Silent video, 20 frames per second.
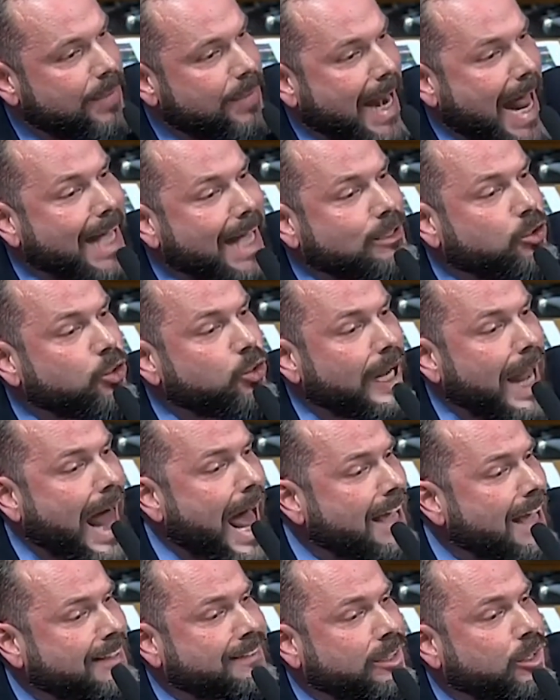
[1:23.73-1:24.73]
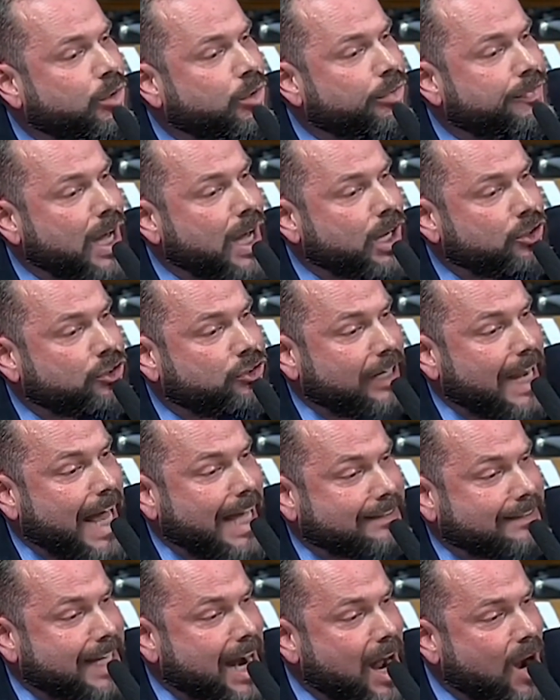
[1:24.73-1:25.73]
para adular esse governo de
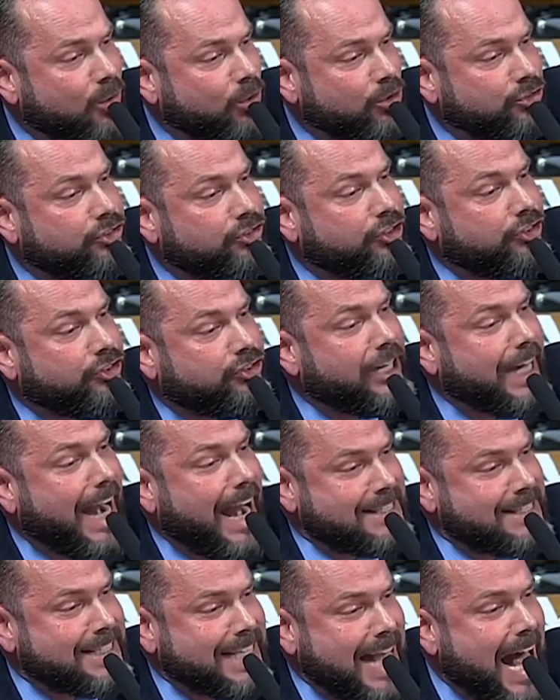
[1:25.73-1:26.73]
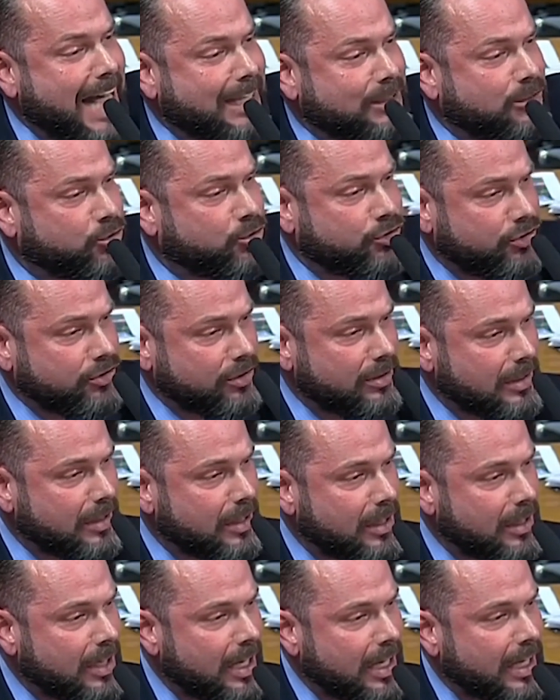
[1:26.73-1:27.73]
ladrão, de desgraçados,
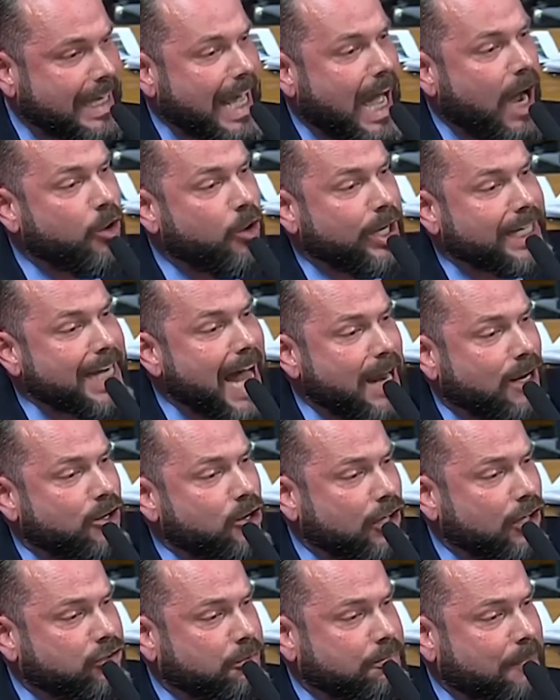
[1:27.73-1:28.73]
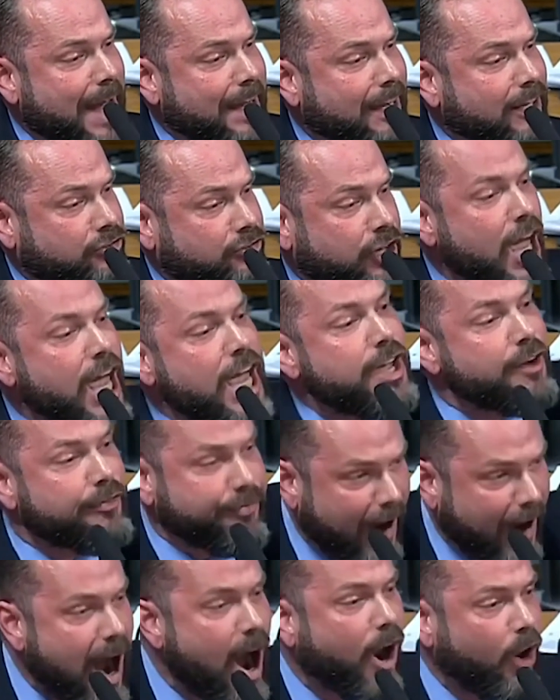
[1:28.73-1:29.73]
que arruinaram nosso país e
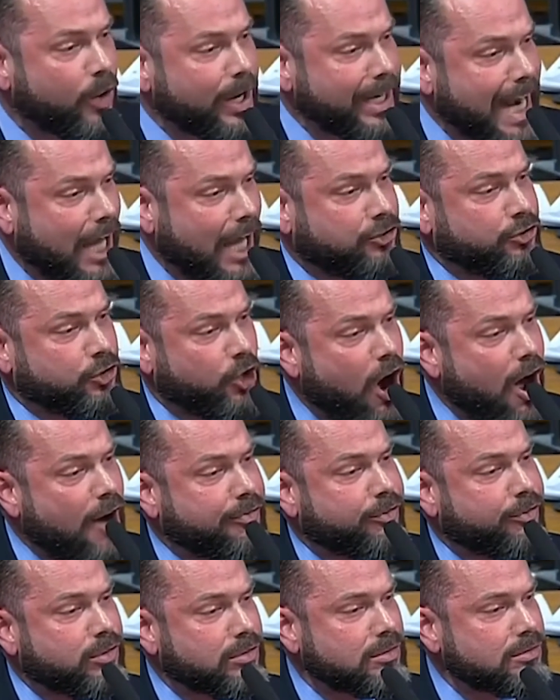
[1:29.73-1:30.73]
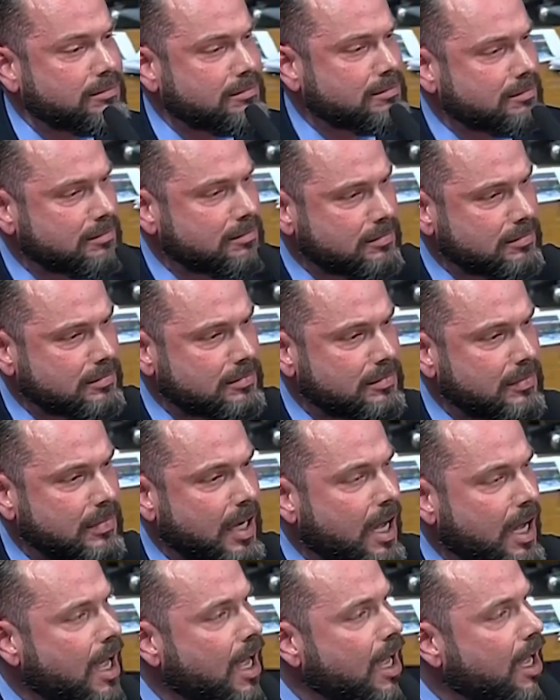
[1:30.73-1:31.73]
vão arruinar de novo.
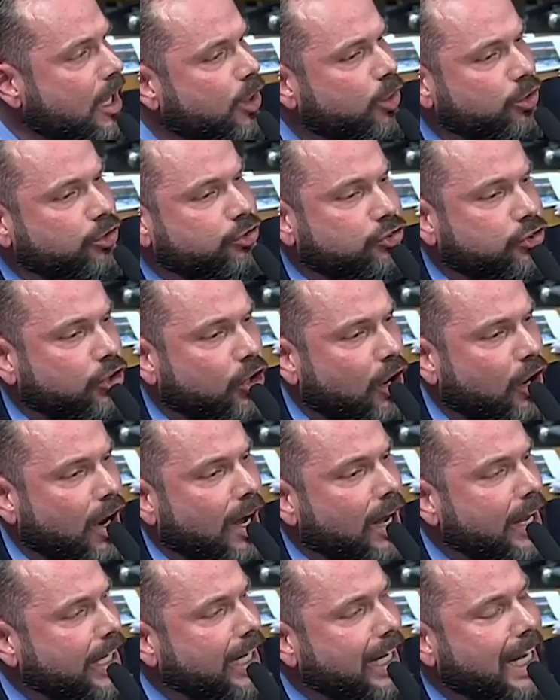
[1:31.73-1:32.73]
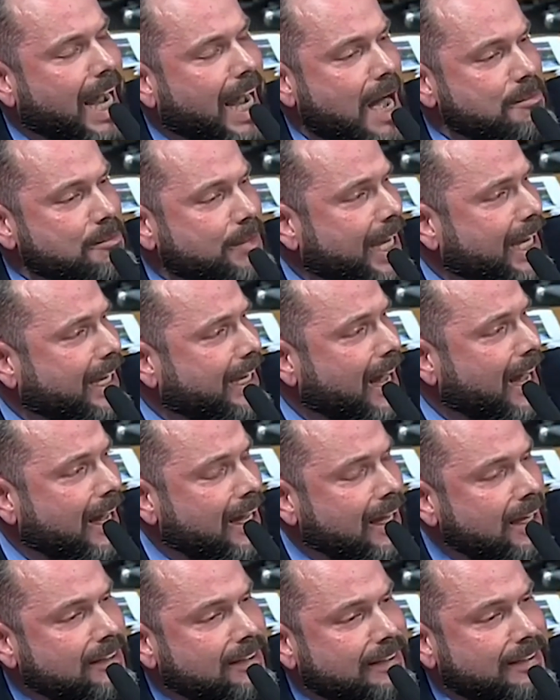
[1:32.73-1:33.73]
O Senhor
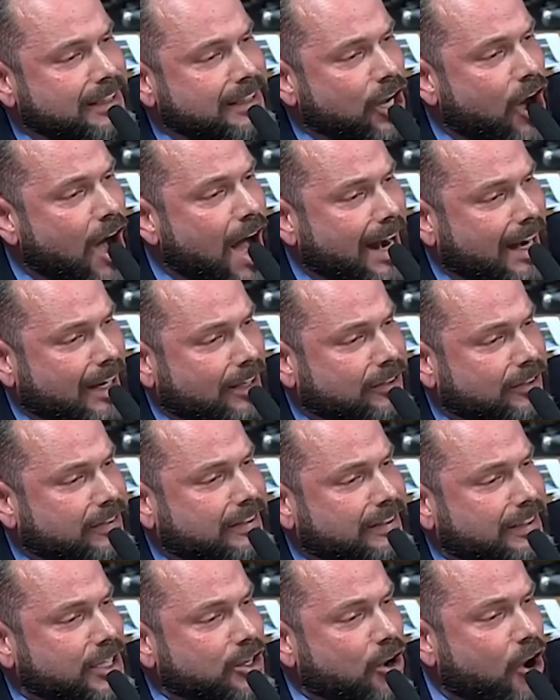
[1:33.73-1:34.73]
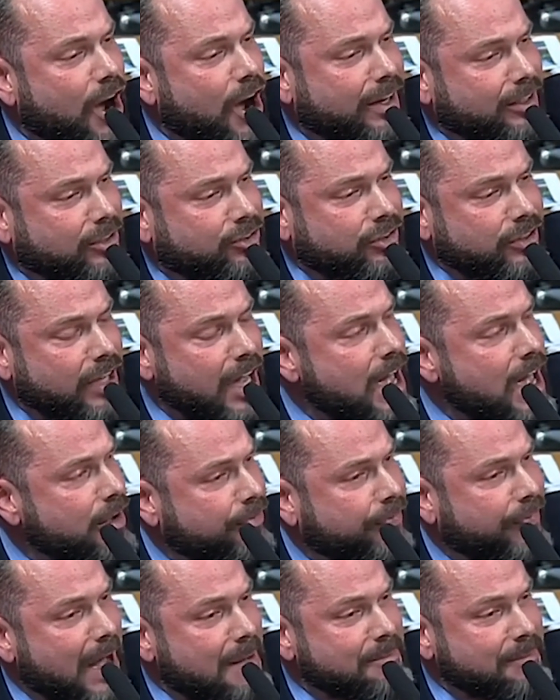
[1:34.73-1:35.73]
encaminha senhoras, senhores,
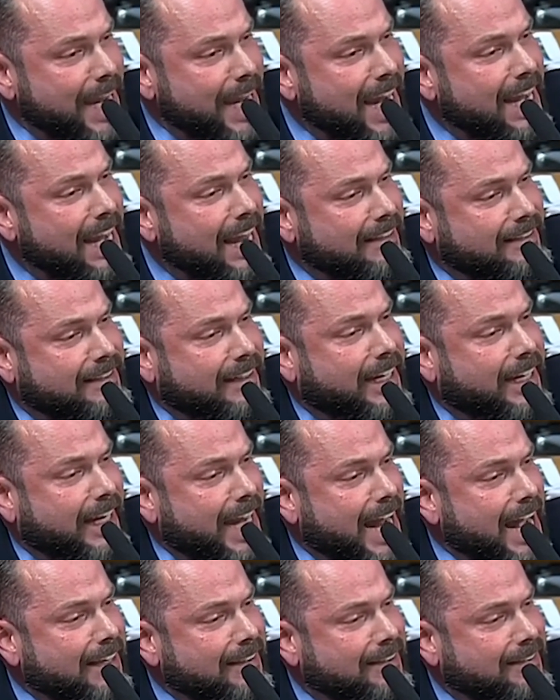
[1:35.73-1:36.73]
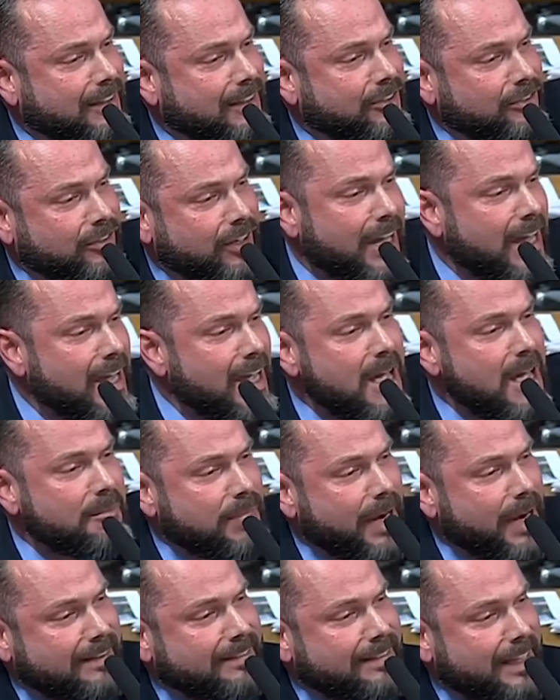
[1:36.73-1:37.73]
famílias e crianças
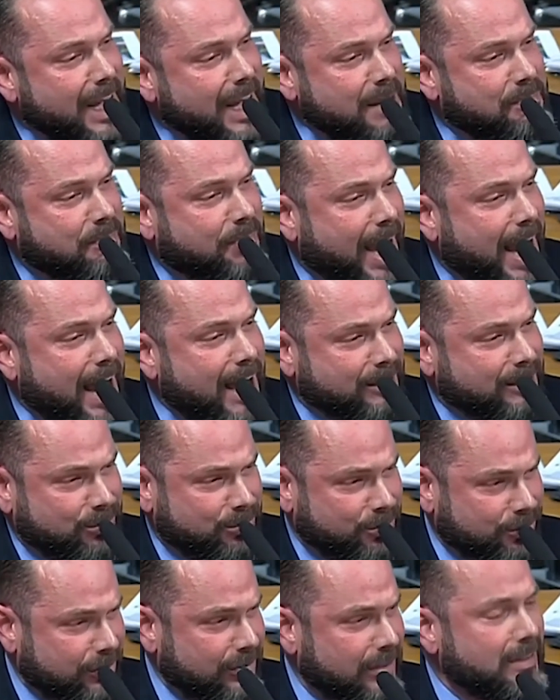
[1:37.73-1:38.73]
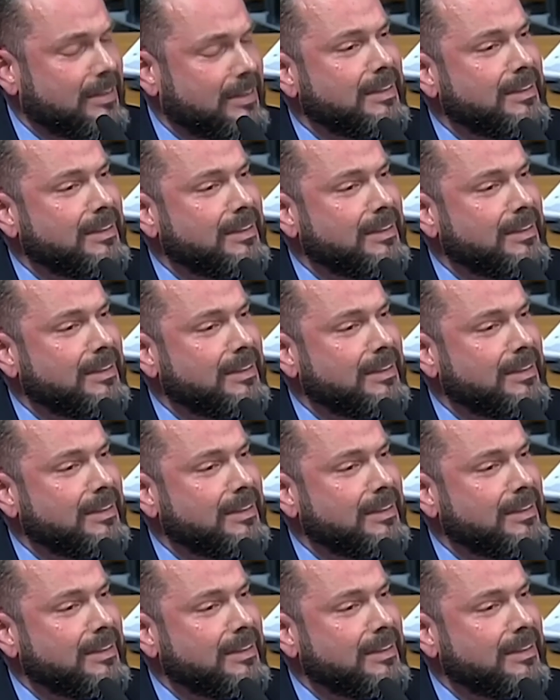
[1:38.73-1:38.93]
para serem presos